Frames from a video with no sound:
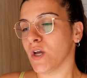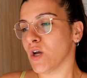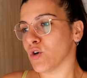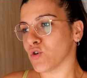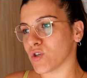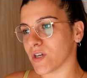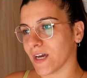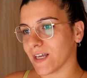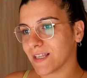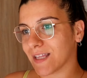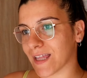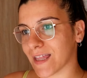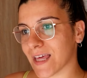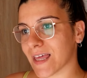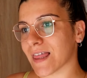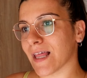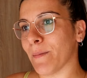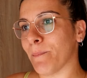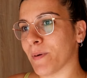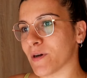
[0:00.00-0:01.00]
O sea, te
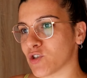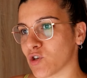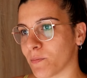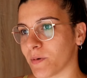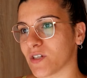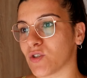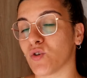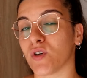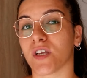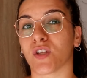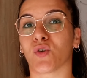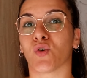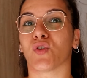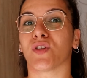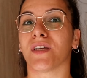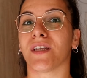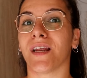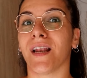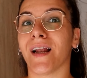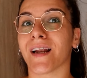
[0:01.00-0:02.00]
dice el paso a paso de todo,
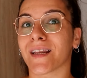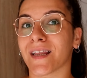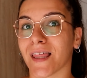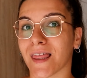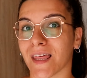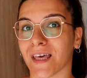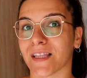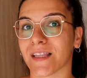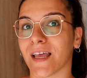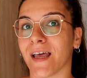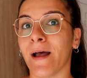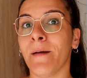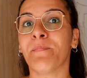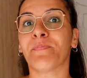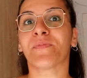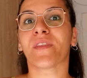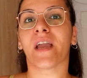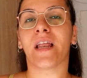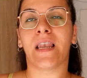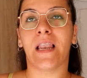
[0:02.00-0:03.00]
tiene las recetas
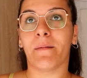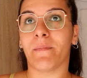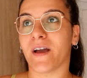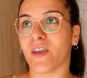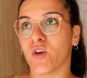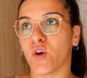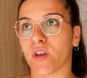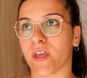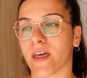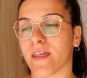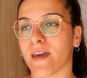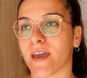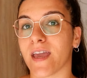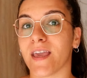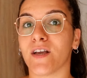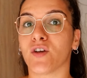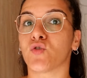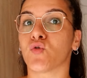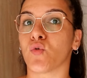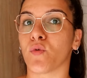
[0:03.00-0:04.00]
la mayoría de
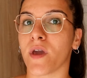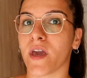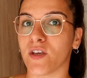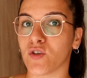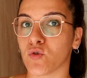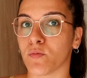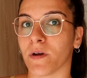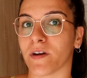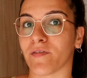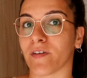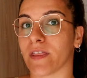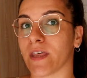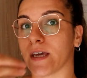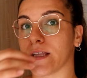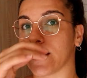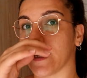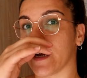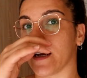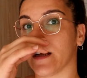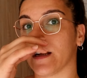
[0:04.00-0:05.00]
ellas subía en su perfil de
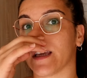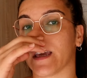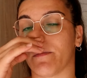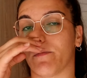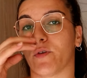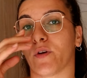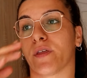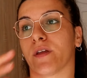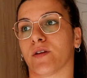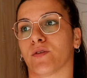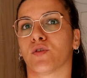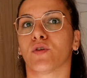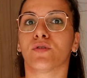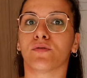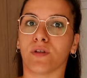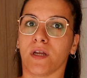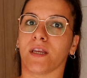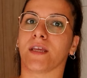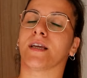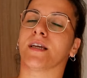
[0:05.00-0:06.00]
Instagram, que por cierto
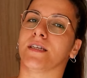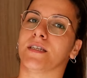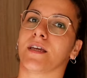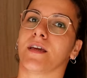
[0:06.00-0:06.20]
tenéis que